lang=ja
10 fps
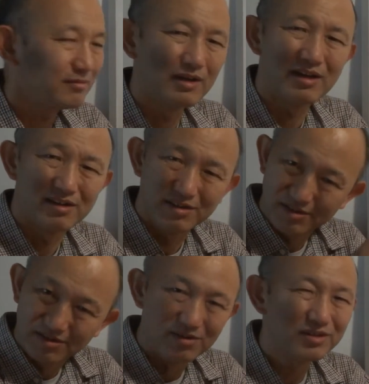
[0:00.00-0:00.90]
まあ、
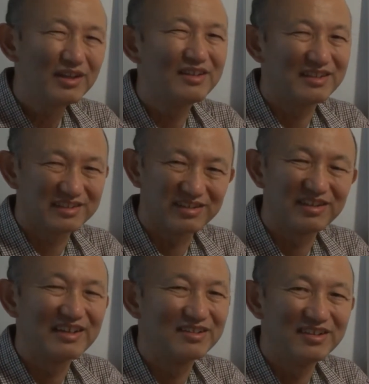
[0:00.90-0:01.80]
ホテルですけど、
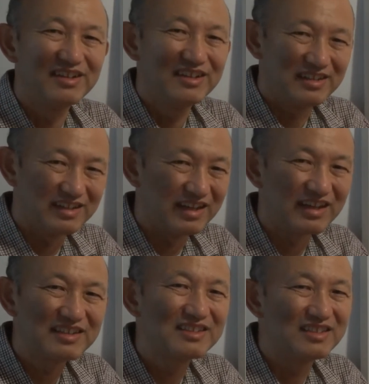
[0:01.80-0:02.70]
これあの、
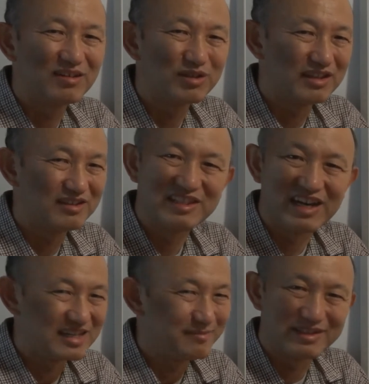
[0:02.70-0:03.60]
デラックスなホテル
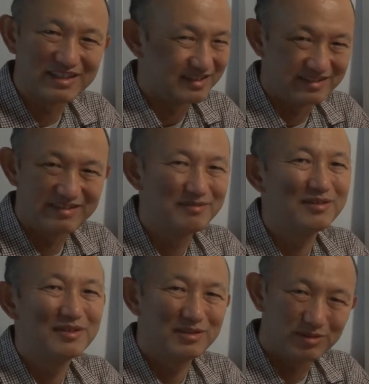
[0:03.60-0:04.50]
じゃありません。
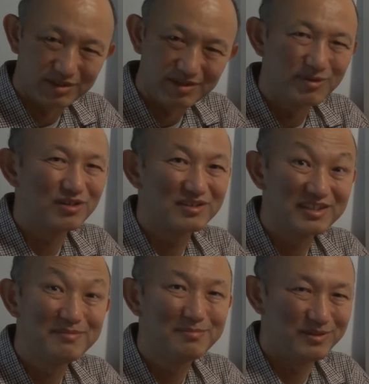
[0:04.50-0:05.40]
とても
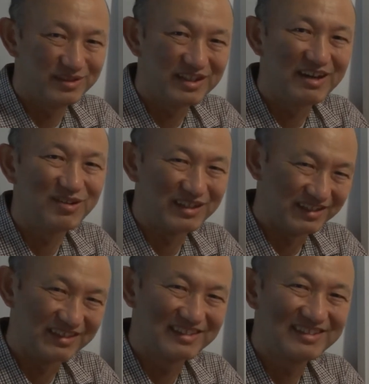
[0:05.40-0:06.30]
シンプルな
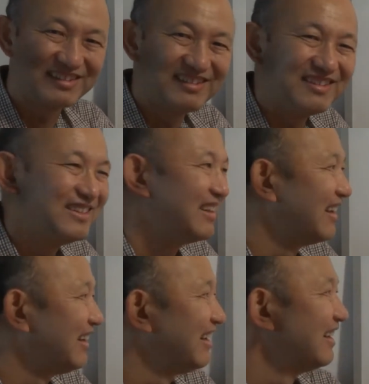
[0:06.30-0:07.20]
ホテルです。
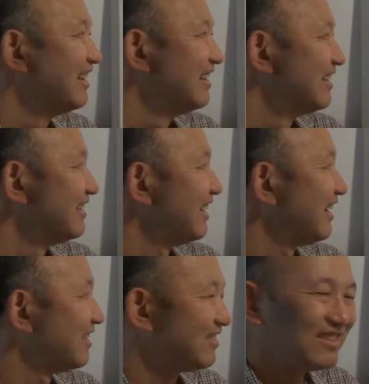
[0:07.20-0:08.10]

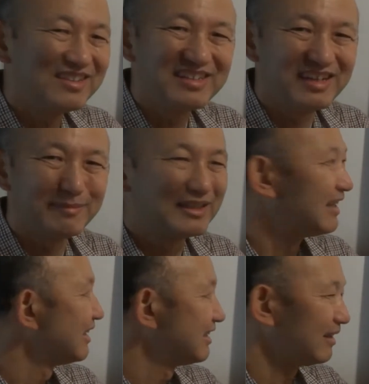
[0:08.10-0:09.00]
で、あの、山
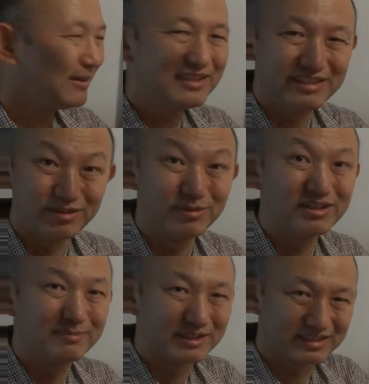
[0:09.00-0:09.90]
ね、山に
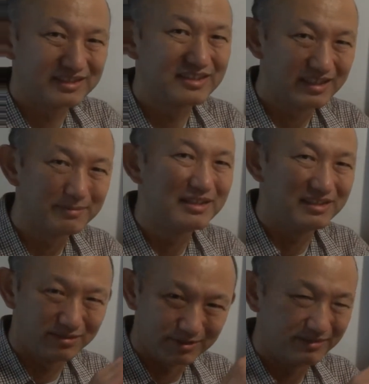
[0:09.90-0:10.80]
登ります。山
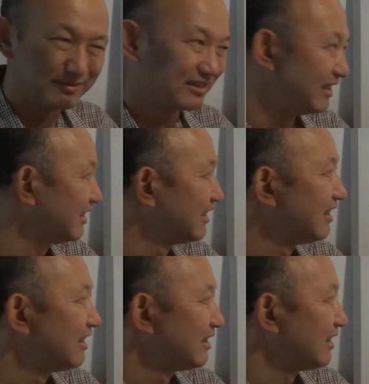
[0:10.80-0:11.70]
に登りますね。
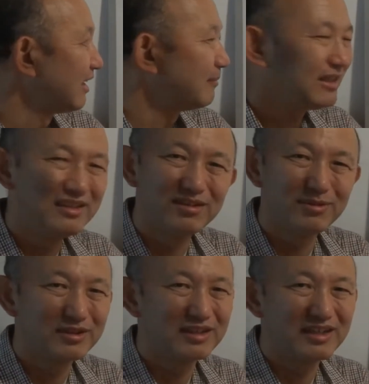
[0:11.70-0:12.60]
で、山に
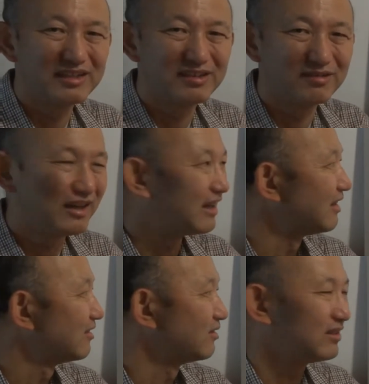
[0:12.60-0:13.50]
登った人
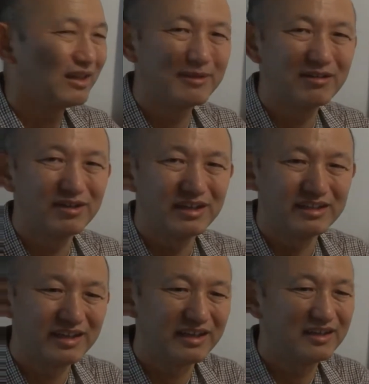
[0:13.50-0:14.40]
は、この山小屋
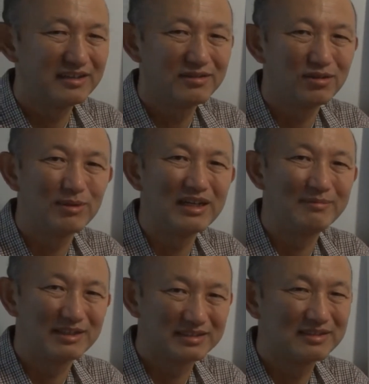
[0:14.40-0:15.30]
で泊まり
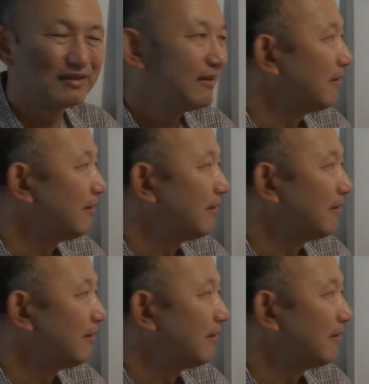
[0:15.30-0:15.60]
ます。